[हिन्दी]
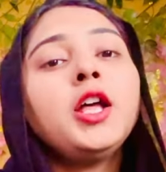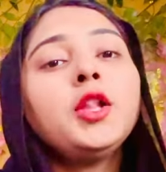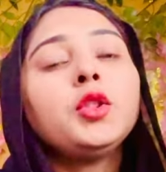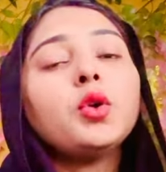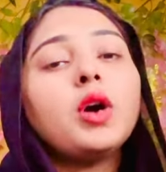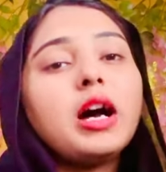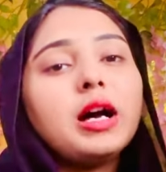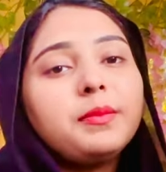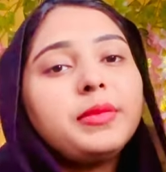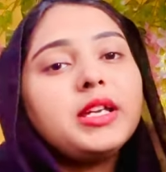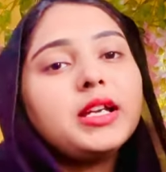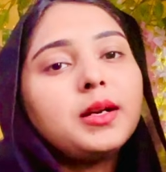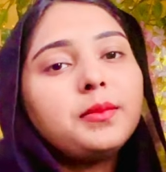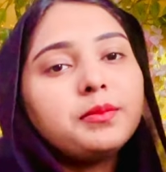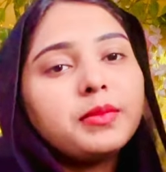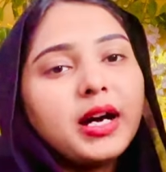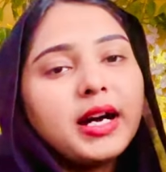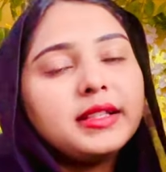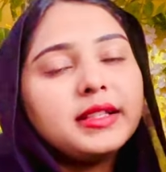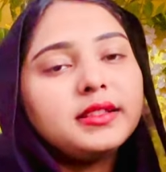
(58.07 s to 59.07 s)
तो अभी हम
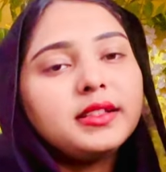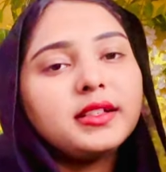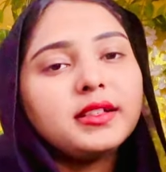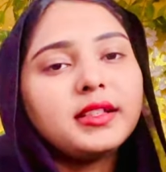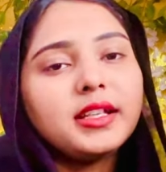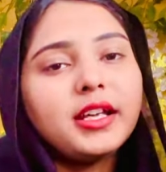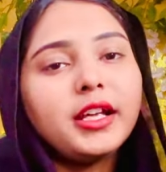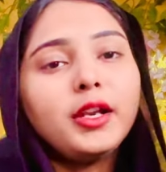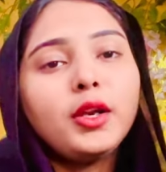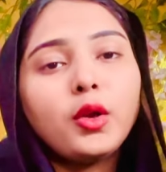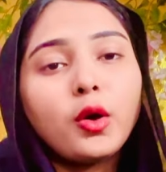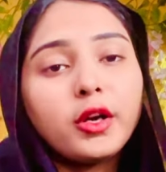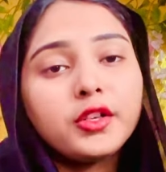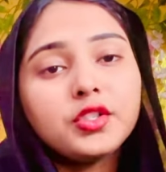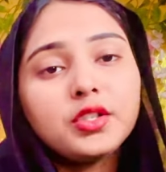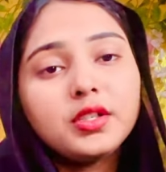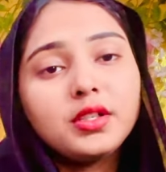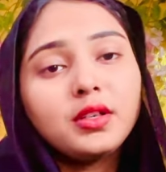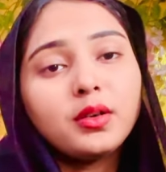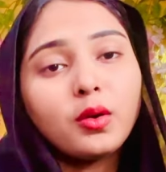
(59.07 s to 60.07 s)
बात करते हैं
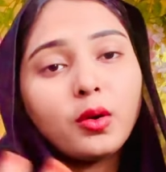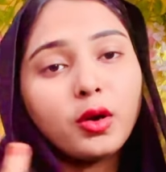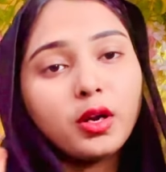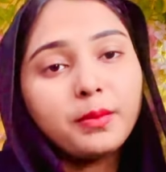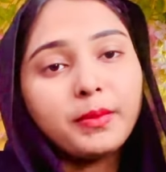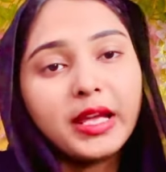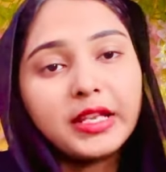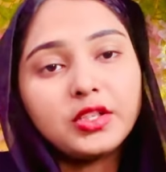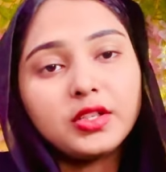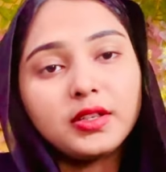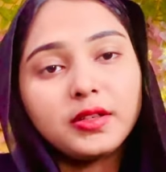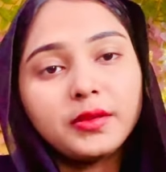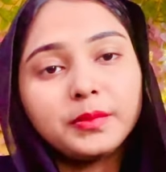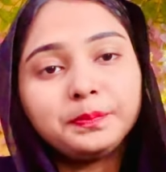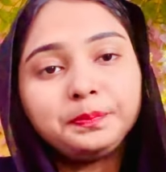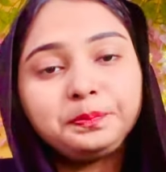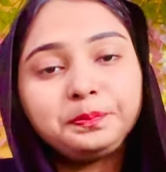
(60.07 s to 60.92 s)
लॉजिक और मैजिक